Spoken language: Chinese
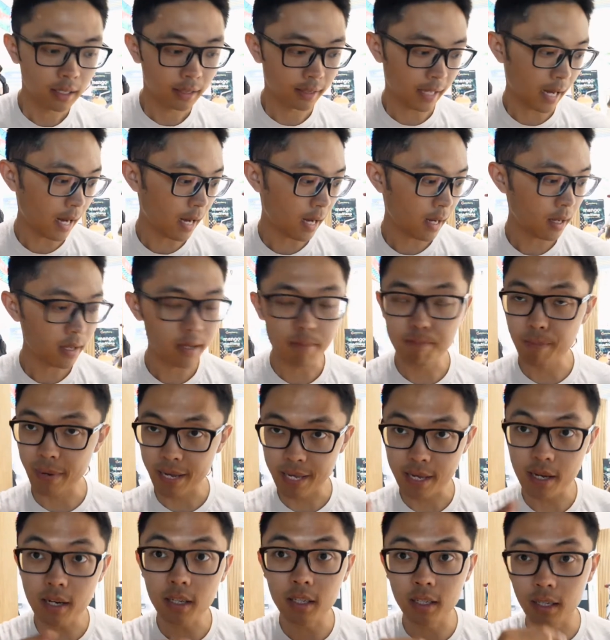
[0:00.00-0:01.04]
拿每
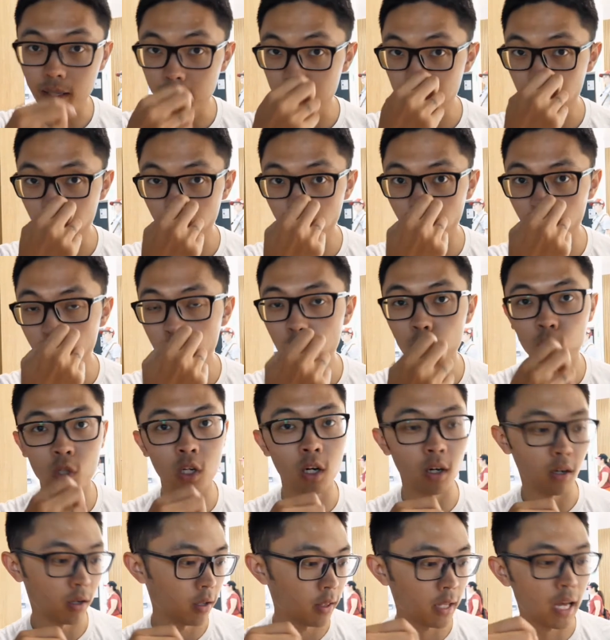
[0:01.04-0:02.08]
一个人用护
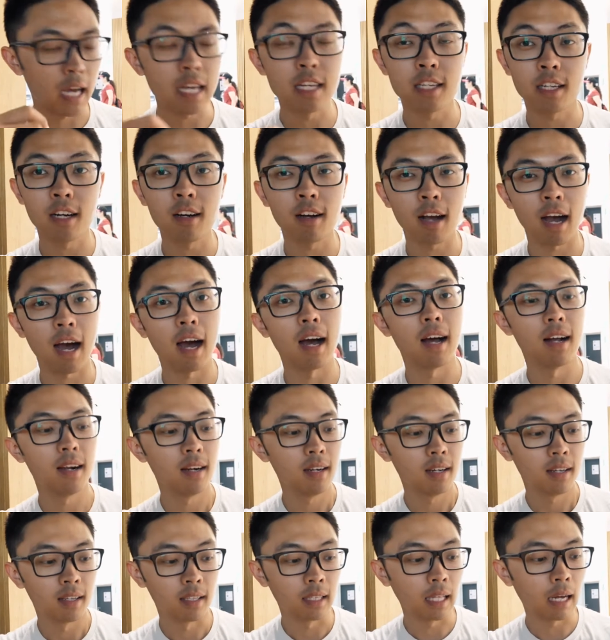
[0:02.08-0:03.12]
照拿一张卡，
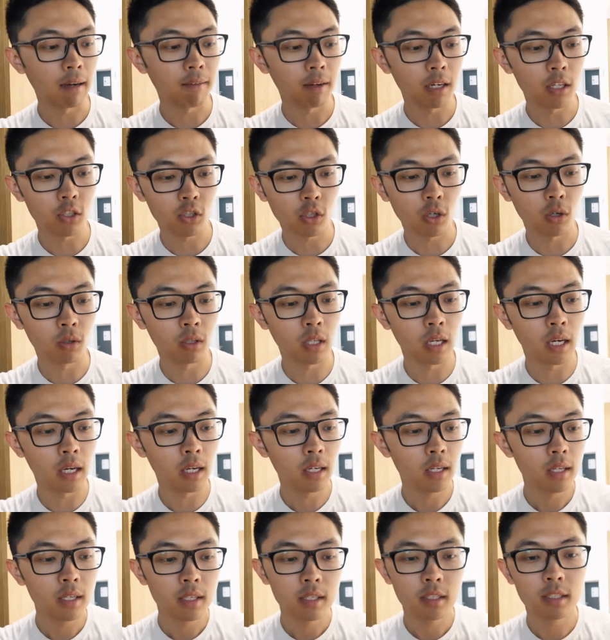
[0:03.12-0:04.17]
拿完了之后呢，
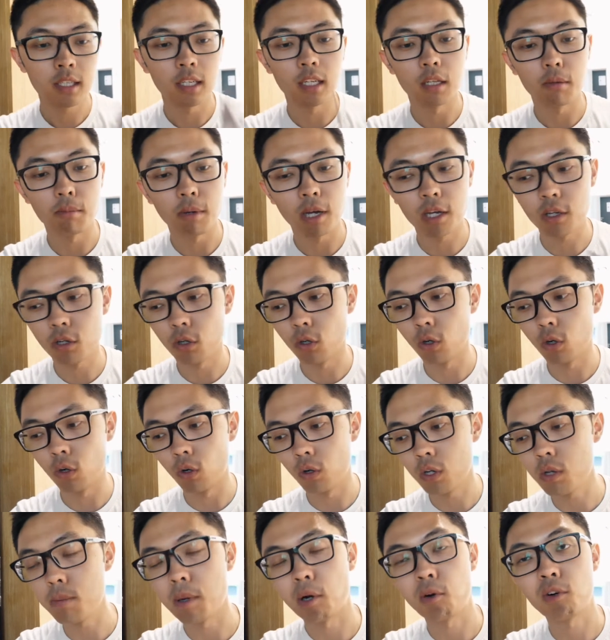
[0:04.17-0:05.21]
这里面
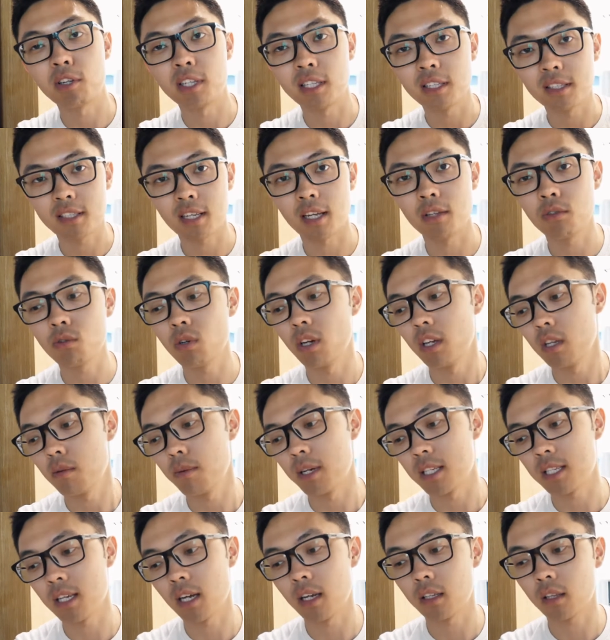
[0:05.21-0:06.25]
有100块钱的餐
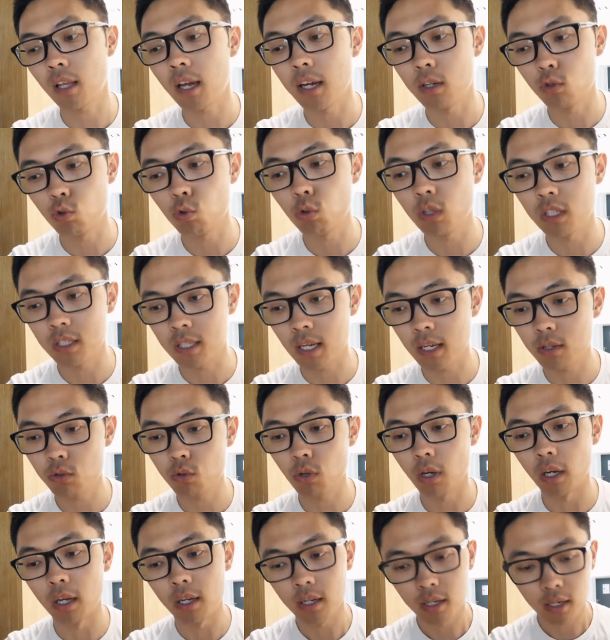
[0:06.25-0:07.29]
券，100泰铢的餐
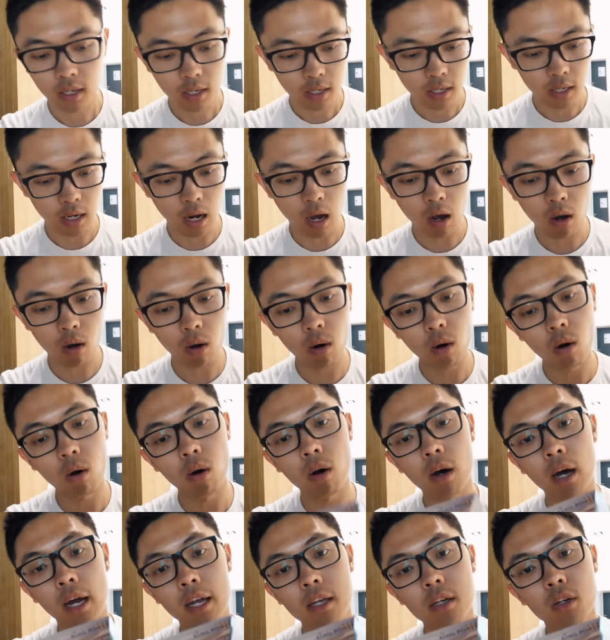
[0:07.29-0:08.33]
券，然
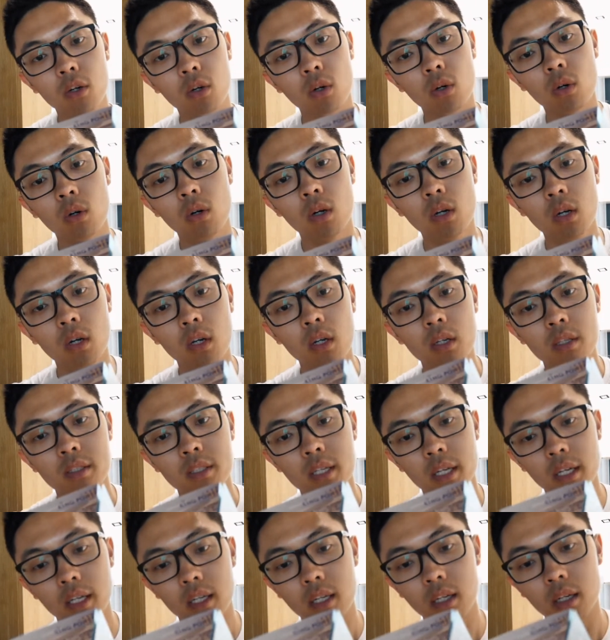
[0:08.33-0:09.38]
后还有
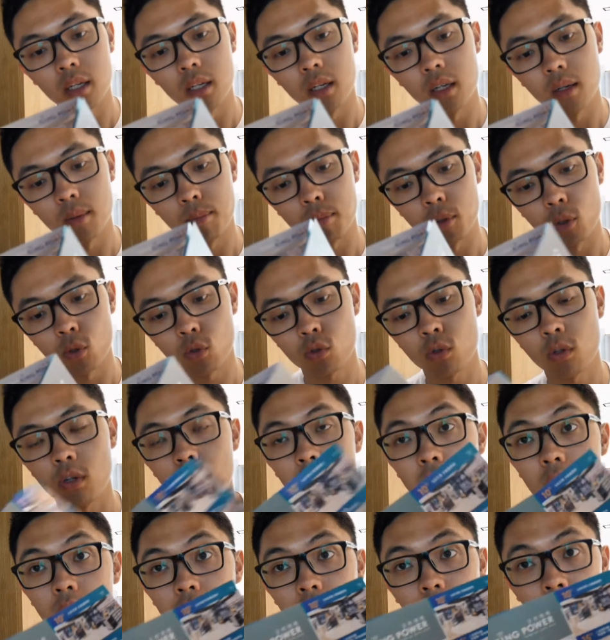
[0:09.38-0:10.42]
这个比如
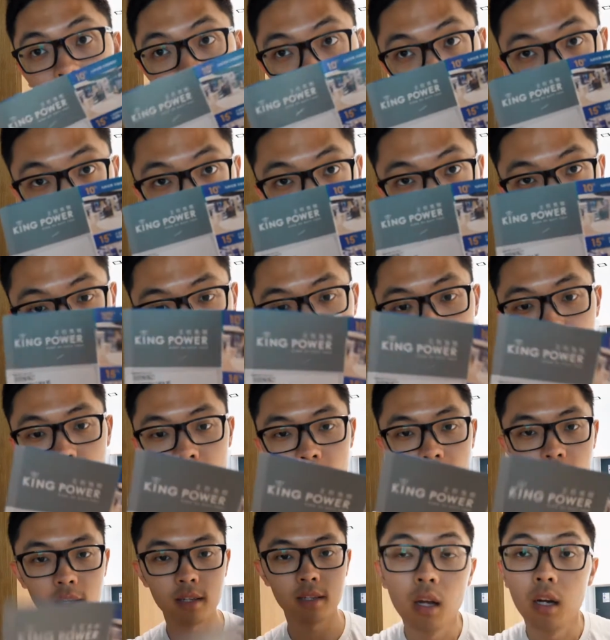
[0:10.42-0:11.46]
说打折的优惠券。
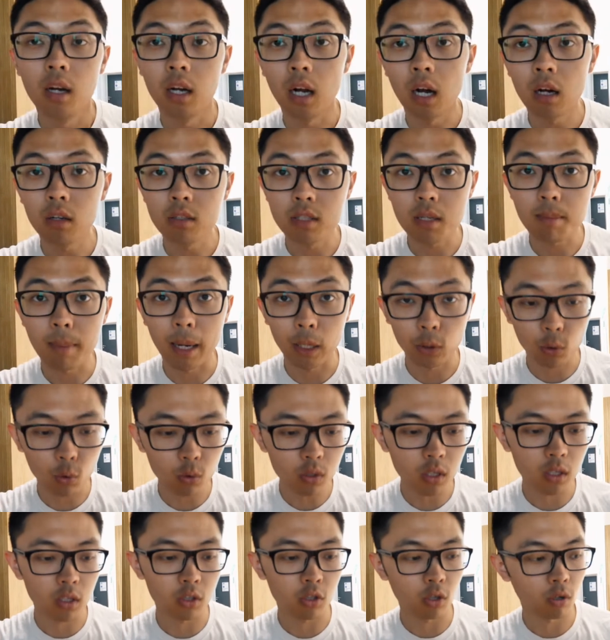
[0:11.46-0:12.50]
然后你在买东
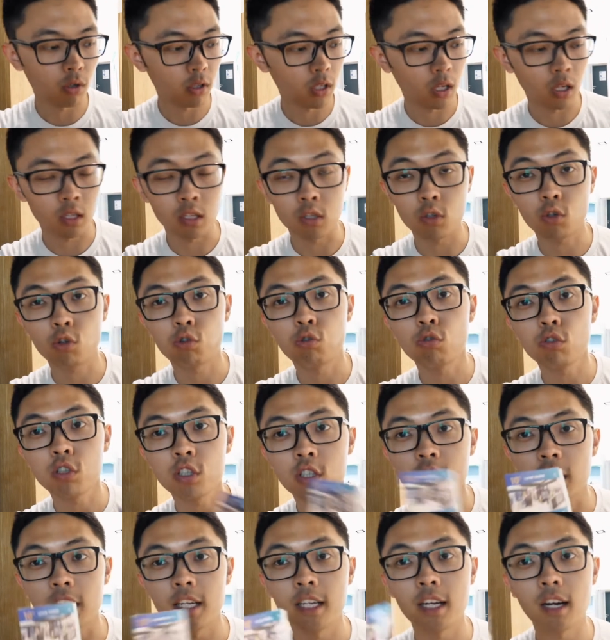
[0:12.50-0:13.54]
西的时候呢，你出示
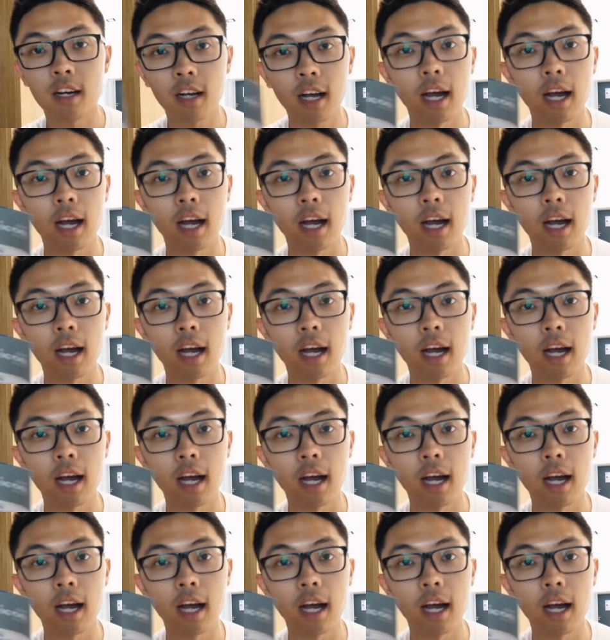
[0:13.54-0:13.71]
这一张